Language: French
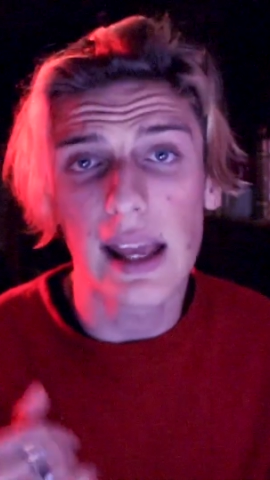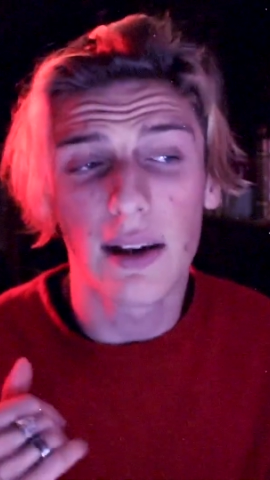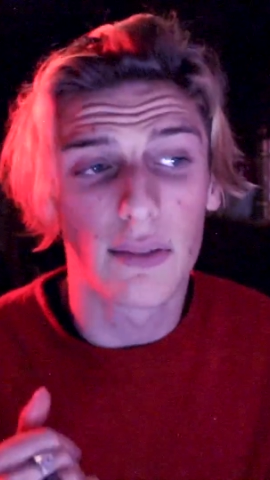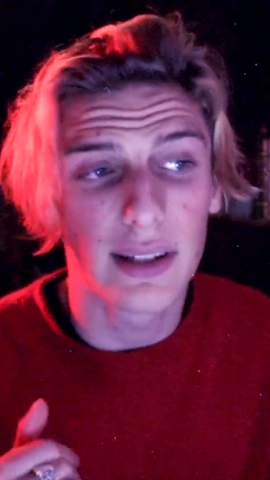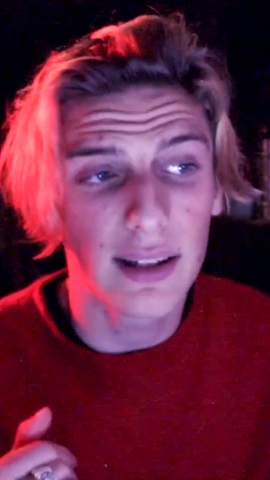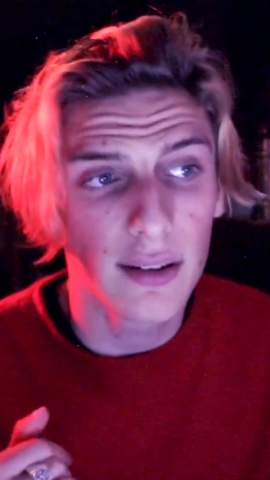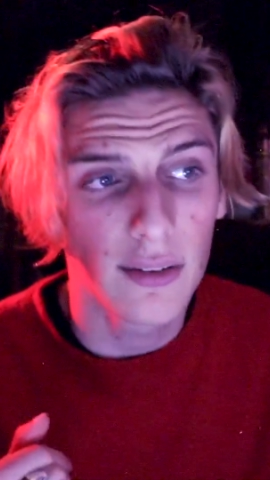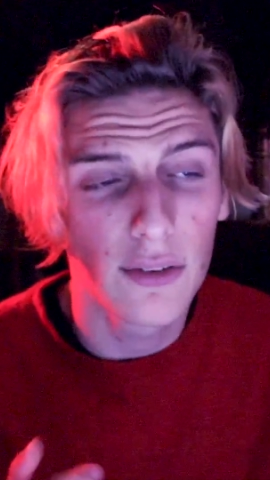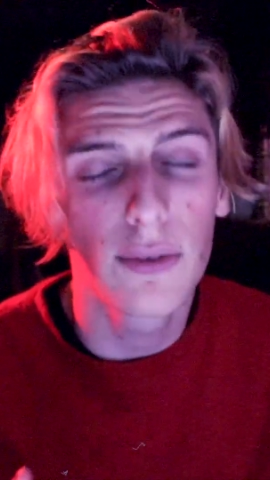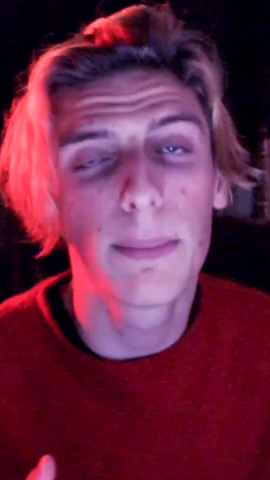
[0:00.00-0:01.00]
et on est
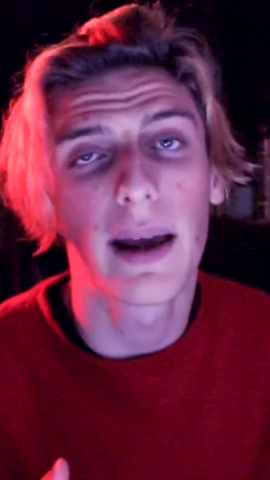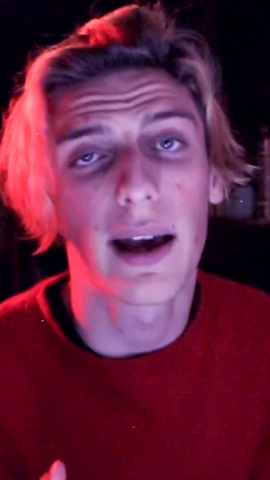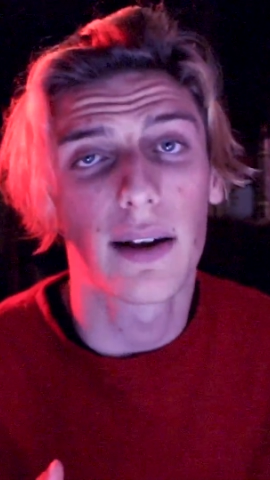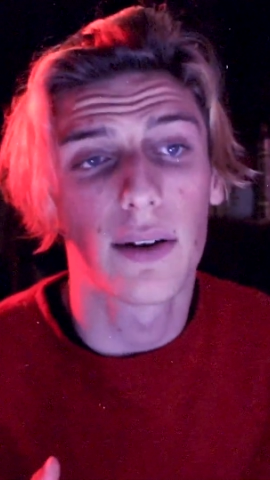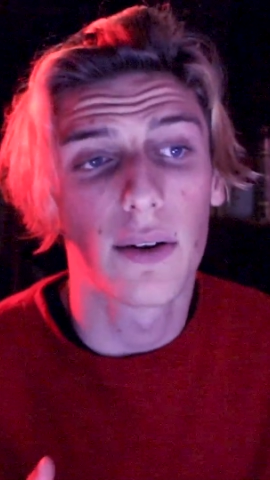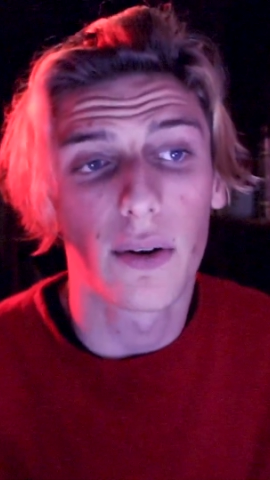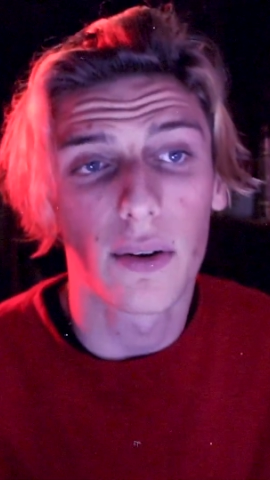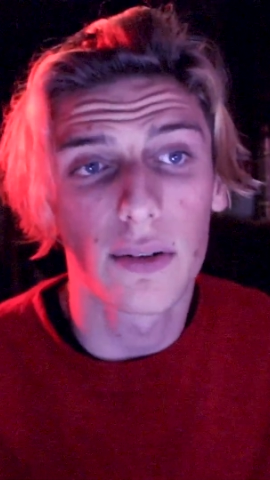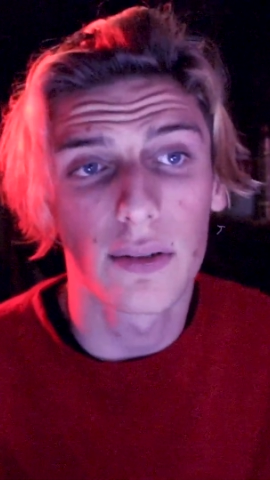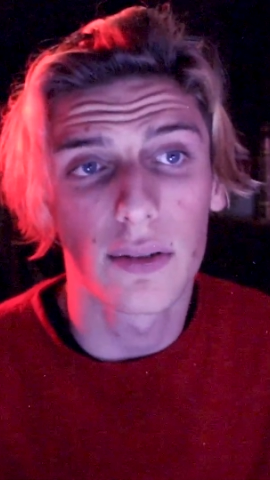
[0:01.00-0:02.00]
super
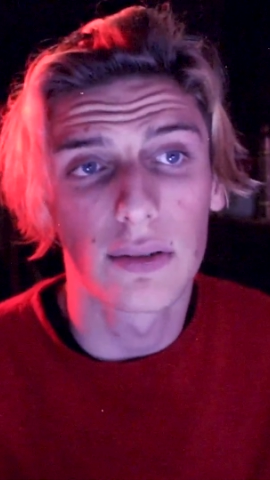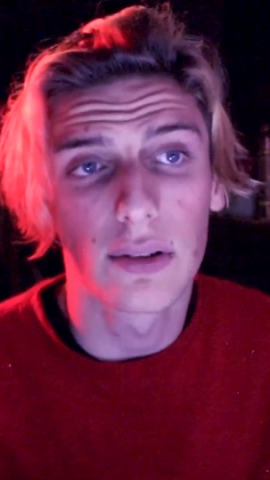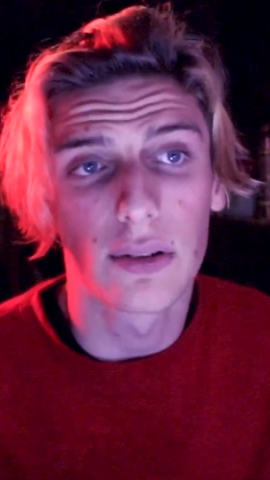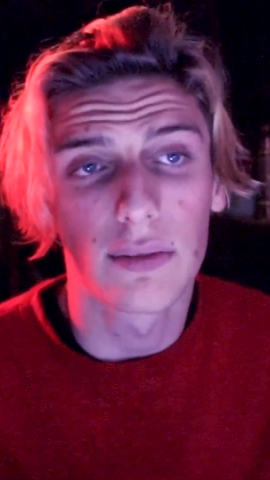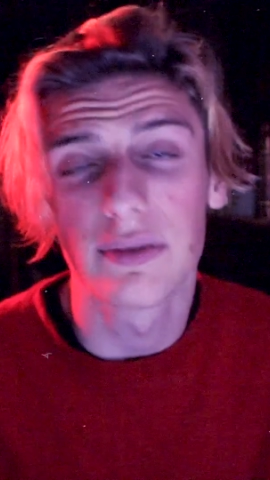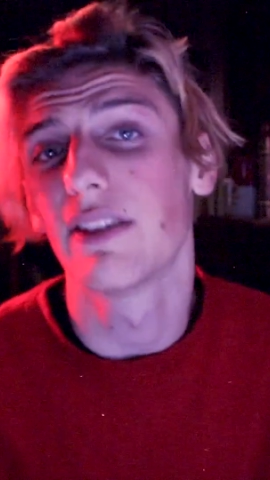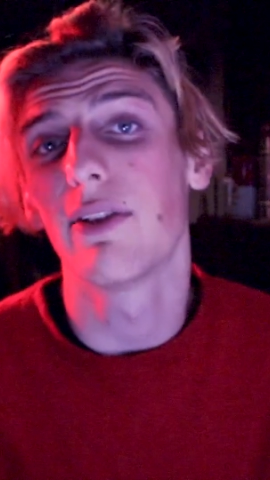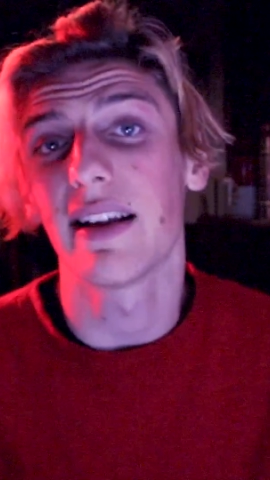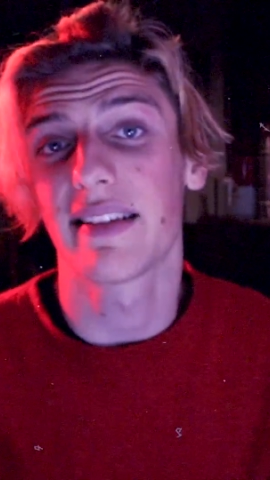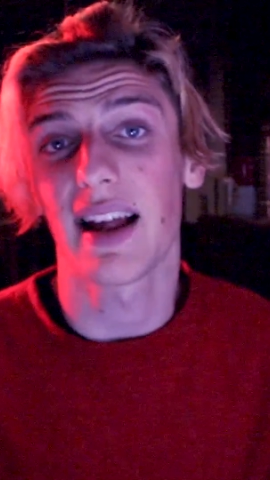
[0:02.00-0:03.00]
heureux de vous
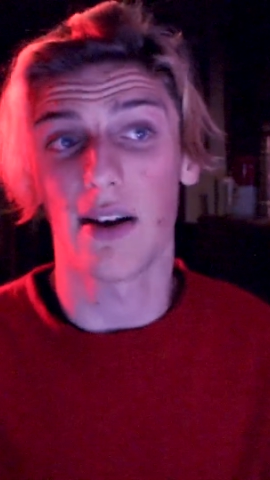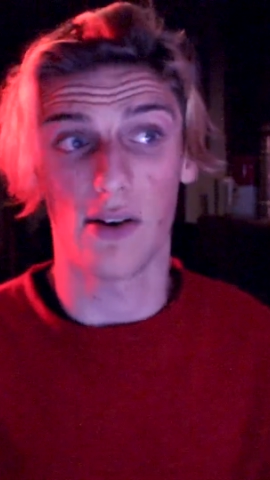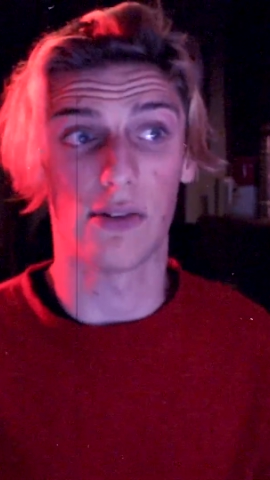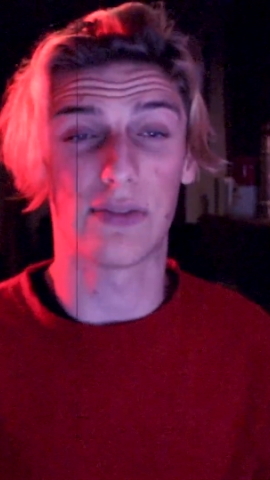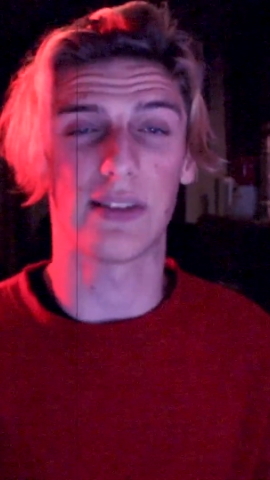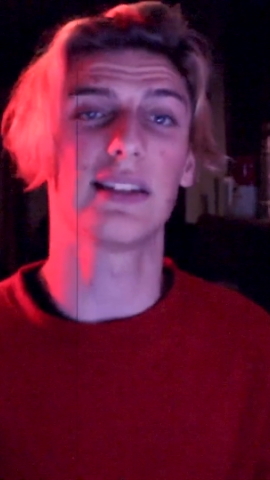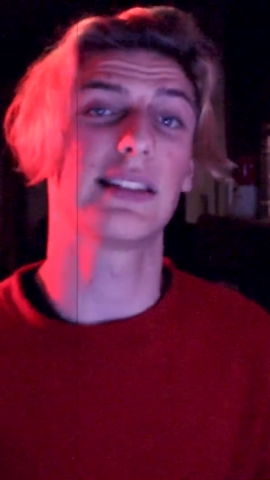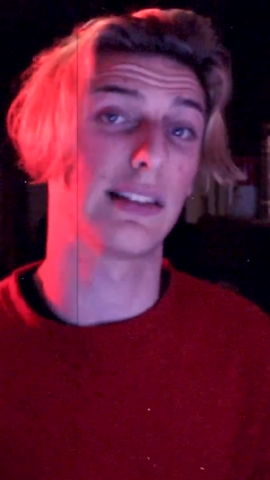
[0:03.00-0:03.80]
dévoiler ça enfin.